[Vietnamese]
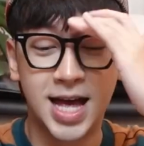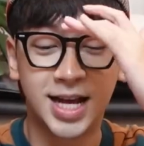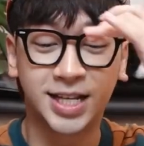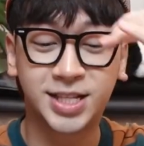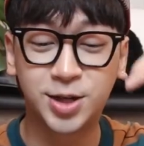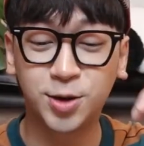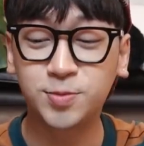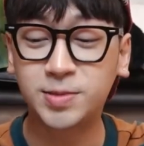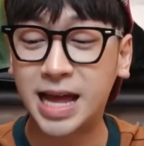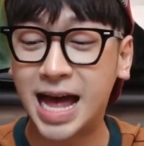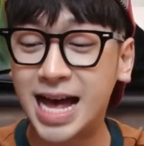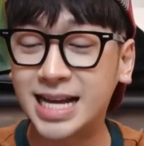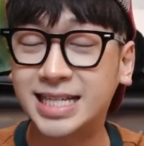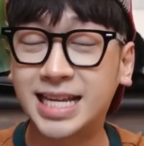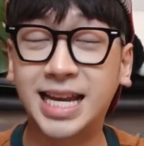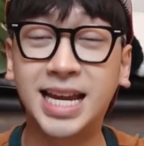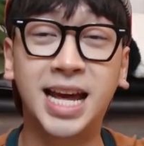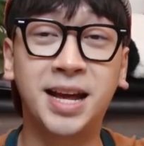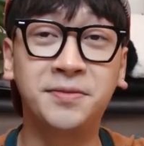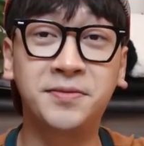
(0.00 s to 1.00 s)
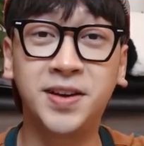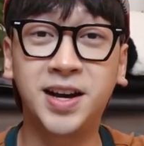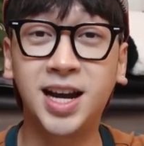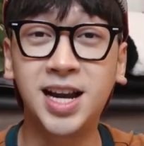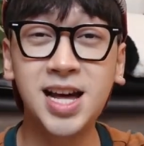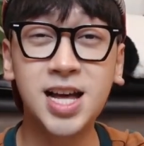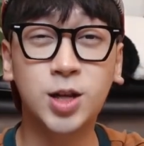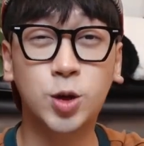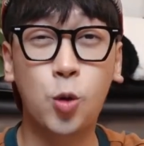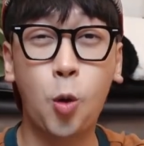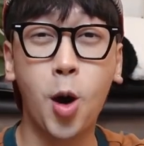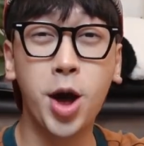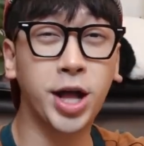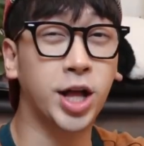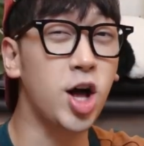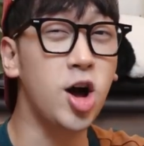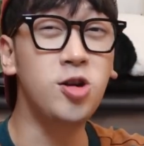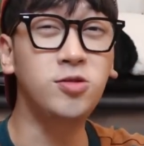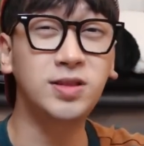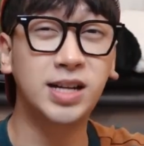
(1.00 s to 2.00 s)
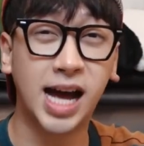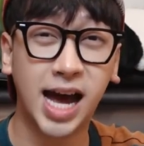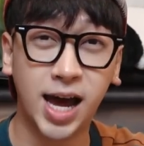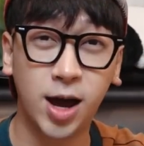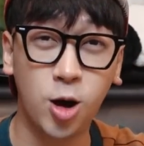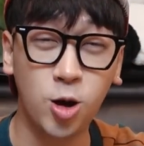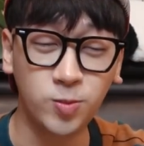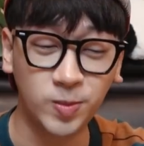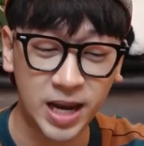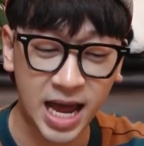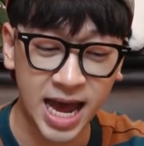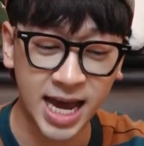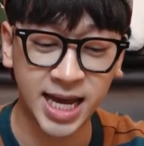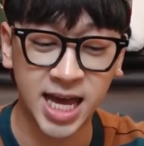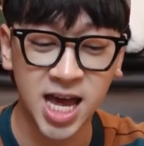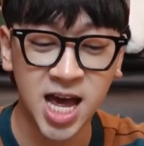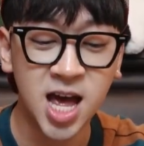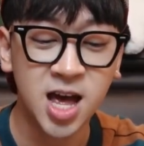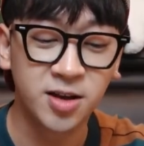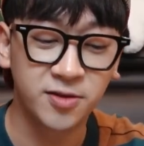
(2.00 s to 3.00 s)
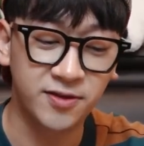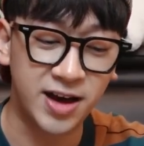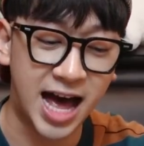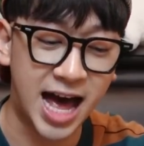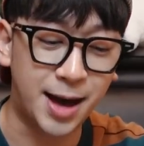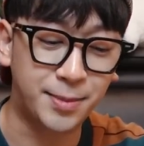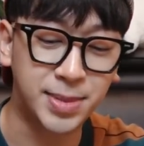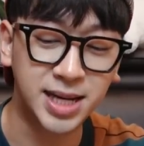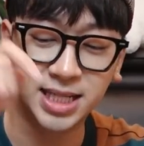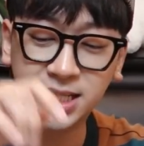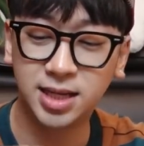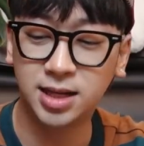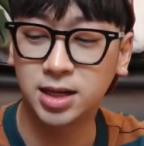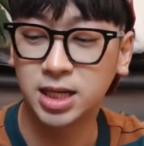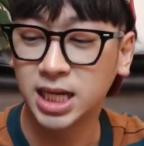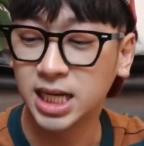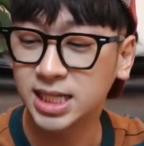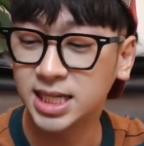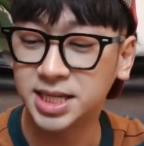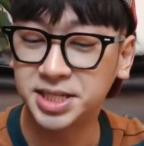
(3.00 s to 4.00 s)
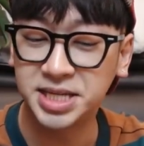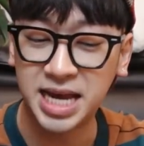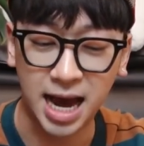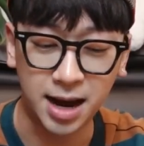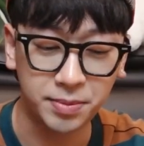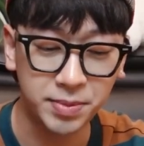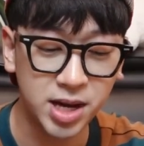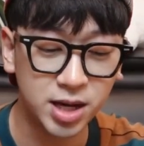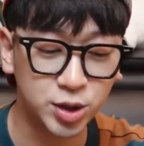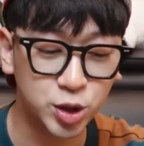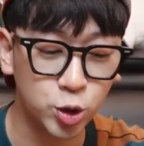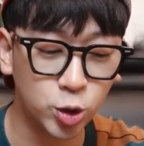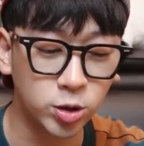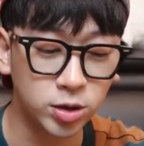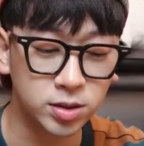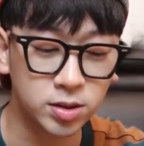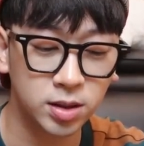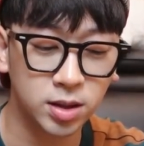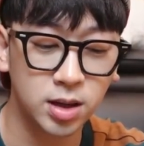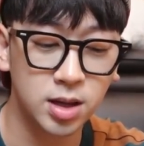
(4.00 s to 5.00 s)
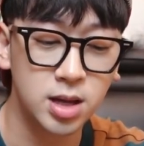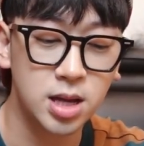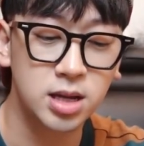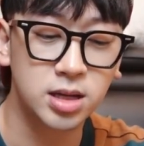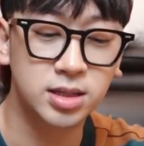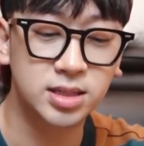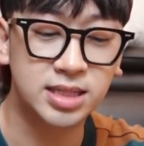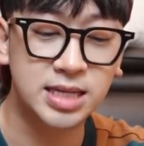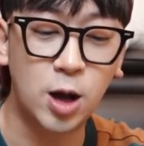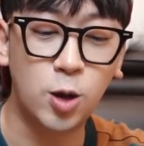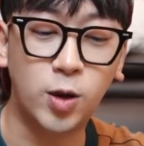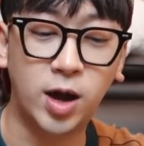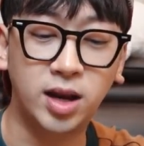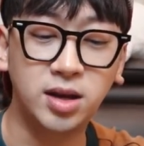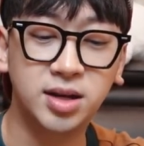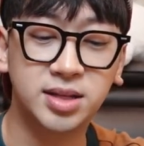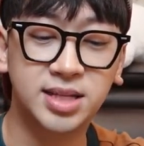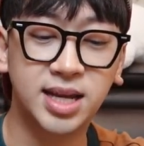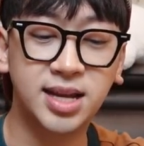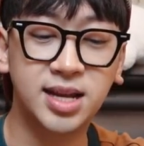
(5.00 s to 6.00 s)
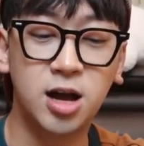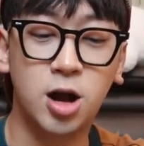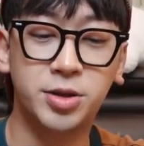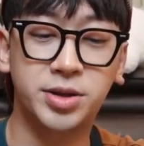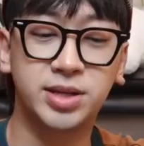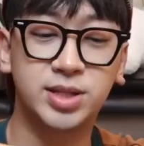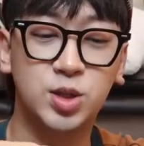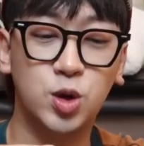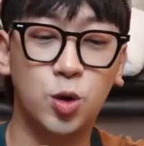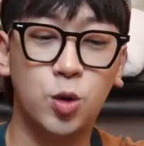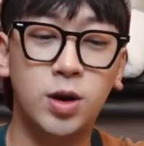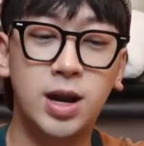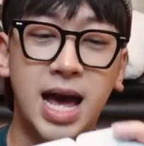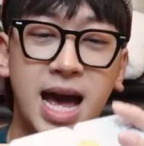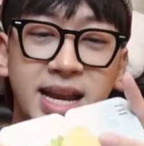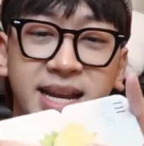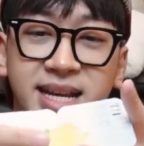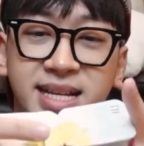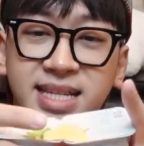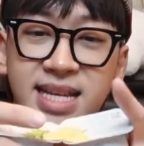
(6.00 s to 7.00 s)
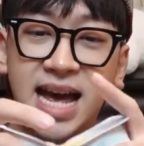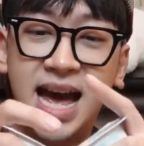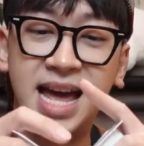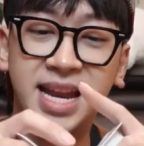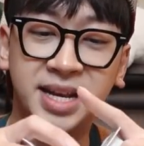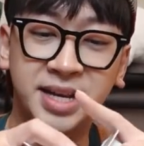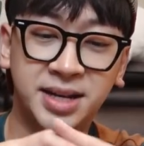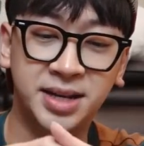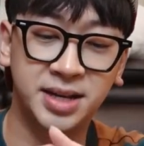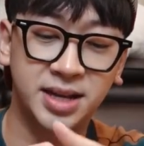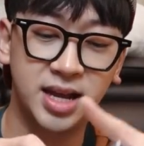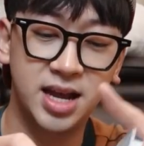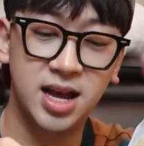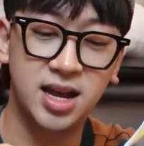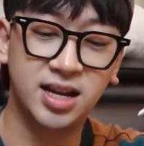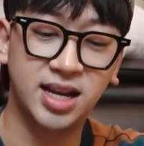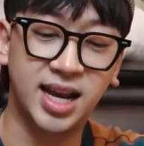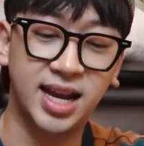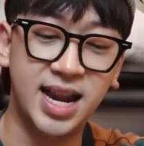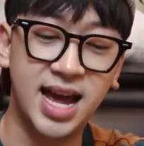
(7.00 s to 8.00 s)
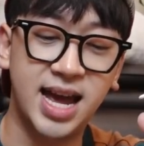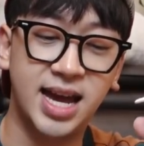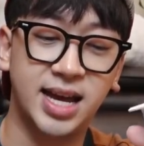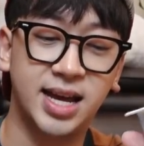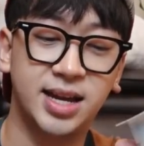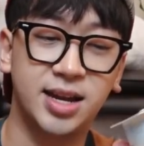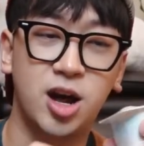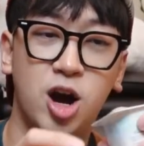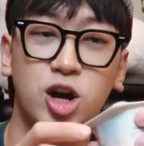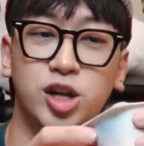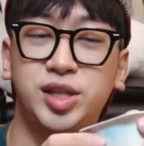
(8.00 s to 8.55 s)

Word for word: Chúng ta sẽ đến với lượt cuối cùng ngày hôm nay Và bây giờ Ninh sẽ tráng miệng chút Sau cái lượt rất ngọt từ sô-cô-la Ninh sẽ ăn cái này Đó